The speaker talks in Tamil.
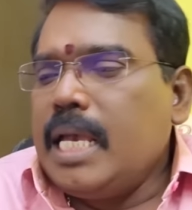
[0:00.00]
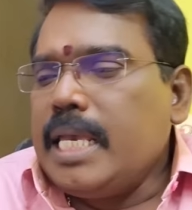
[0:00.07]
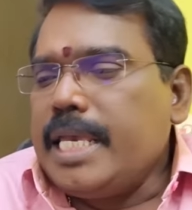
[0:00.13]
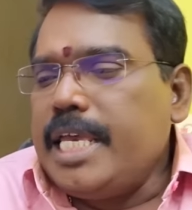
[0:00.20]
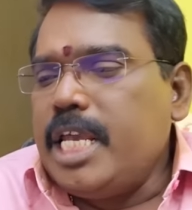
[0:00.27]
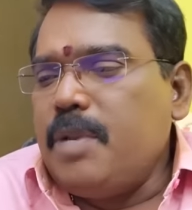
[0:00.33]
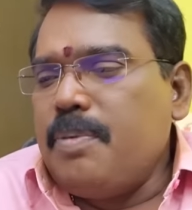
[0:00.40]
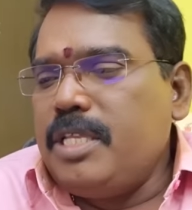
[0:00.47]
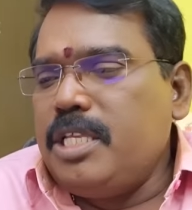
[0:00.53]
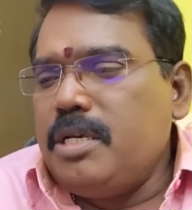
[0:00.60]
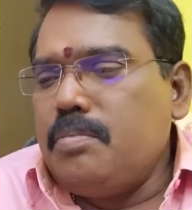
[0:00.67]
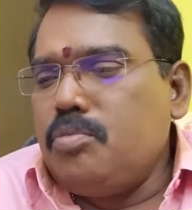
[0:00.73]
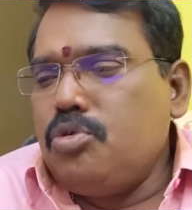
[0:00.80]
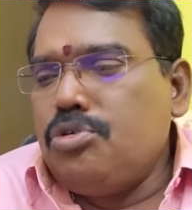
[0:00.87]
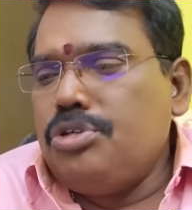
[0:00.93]
இருபது
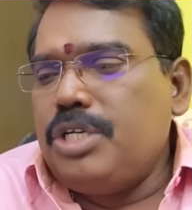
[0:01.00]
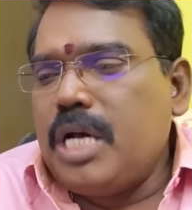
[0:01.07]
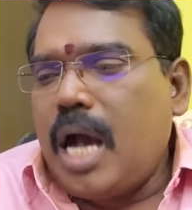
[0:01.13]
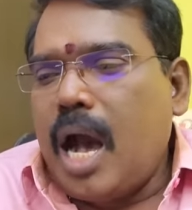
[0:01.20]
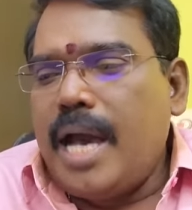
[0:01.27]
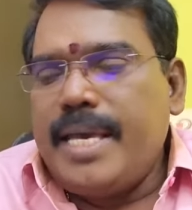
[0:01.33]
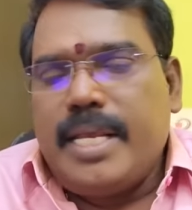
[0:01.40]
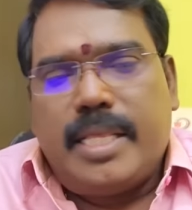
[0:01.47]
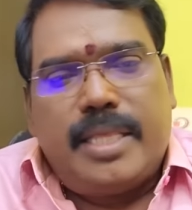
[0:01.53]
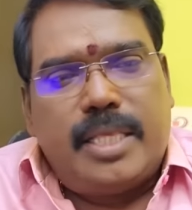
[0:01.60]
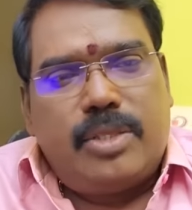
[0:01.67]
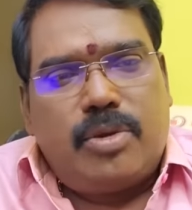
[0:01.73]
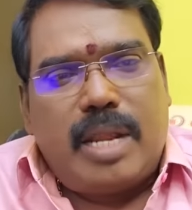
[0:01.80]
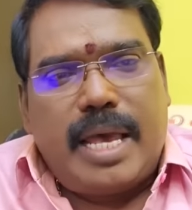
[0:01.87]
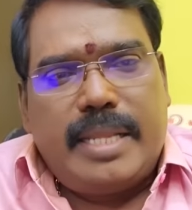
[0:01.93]
மூன்று ஆயிரத்தி
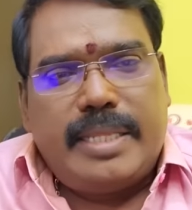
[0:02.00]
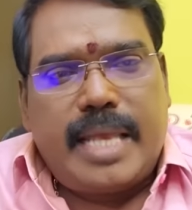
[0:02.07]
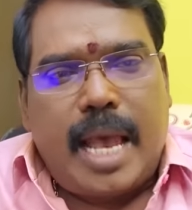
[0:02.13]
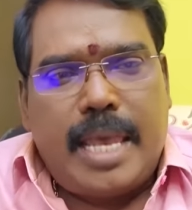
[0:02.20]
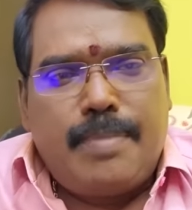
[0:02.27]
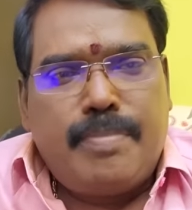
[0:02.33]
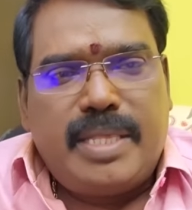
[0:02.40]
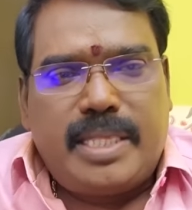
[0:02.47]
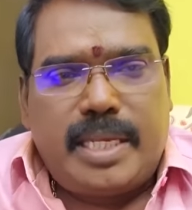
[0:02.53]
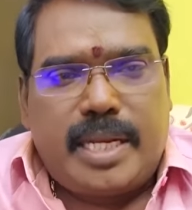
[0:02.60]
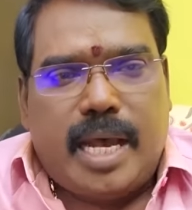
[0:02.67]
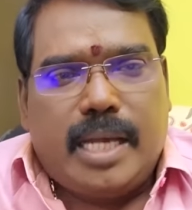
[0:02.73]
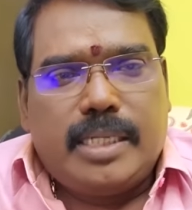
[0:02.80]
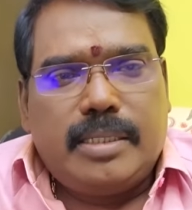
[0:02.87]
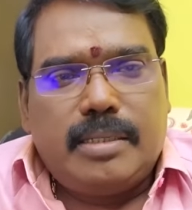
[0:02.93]
தொள்ளாயிரத்தி ஐம்பத்தி
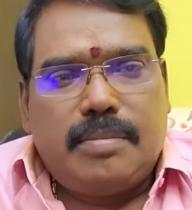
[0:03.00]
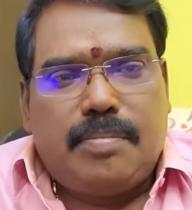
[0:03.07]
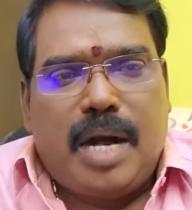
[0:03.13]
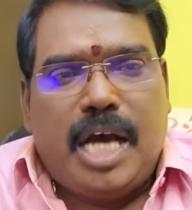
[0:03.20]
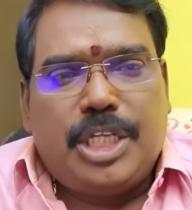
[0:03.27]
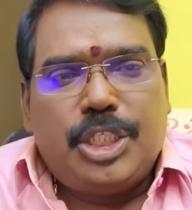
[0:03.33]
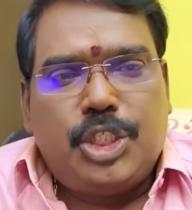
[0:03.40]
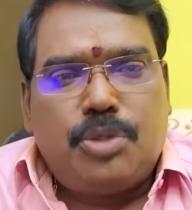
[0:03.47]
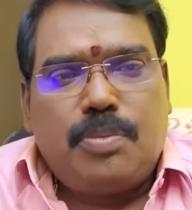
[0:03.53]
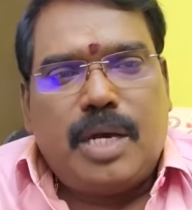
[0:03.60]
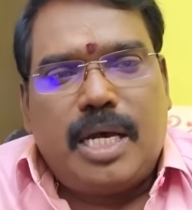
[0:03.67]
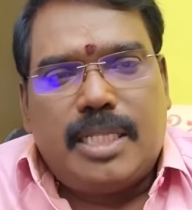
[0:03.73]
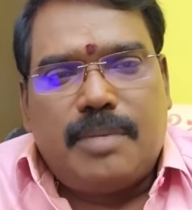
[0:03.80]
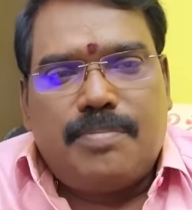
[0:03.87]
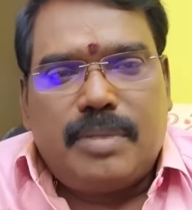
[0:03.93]
நாலு மார்ச்
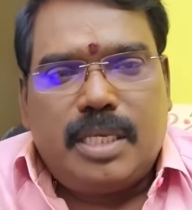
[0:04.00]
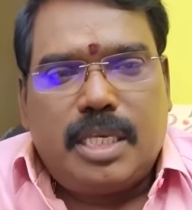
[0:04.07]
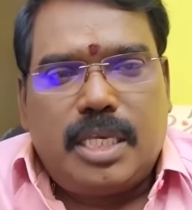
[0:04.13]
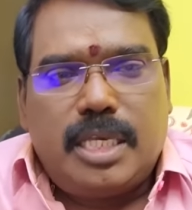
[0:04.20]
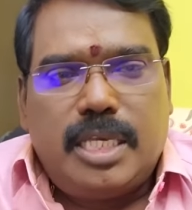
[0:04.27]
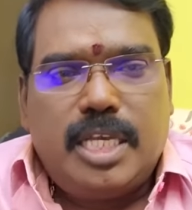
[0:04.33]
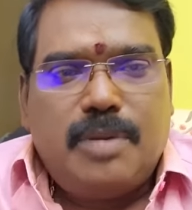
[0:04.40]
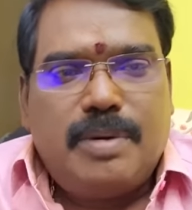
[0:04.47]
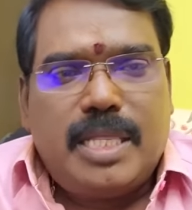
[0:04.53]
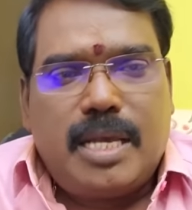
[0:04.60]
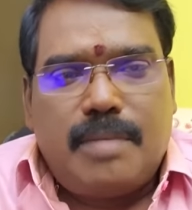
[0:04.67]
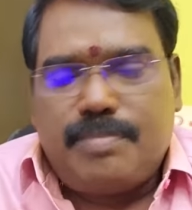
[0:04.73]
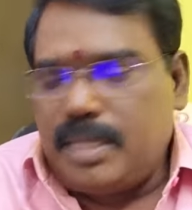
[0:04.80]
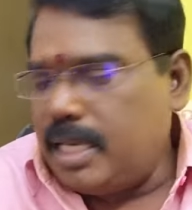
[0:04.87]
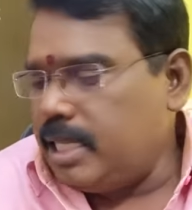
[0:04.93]
மாதம்
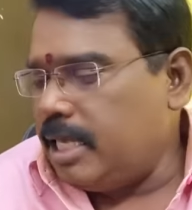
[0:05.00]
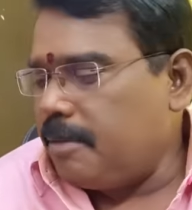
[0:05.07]
இருபதாம் தேதி